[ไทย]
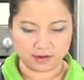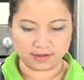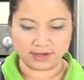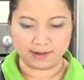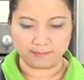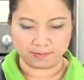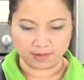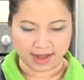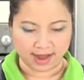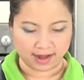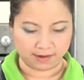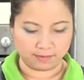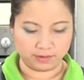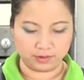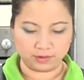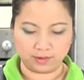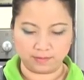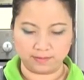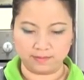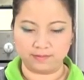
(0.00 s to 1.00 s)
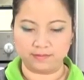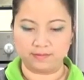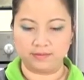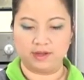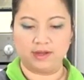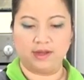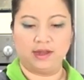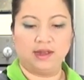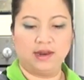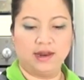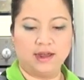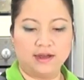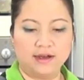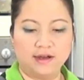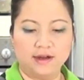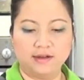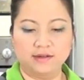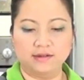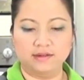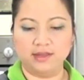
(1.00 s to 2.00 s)
งอกดิบค่ะคุณผู้ชมแล้ว
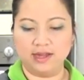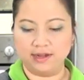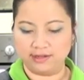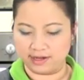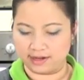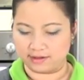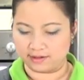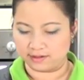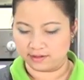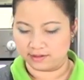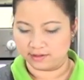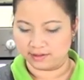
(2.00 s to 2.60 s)
ก็เนื่องจาก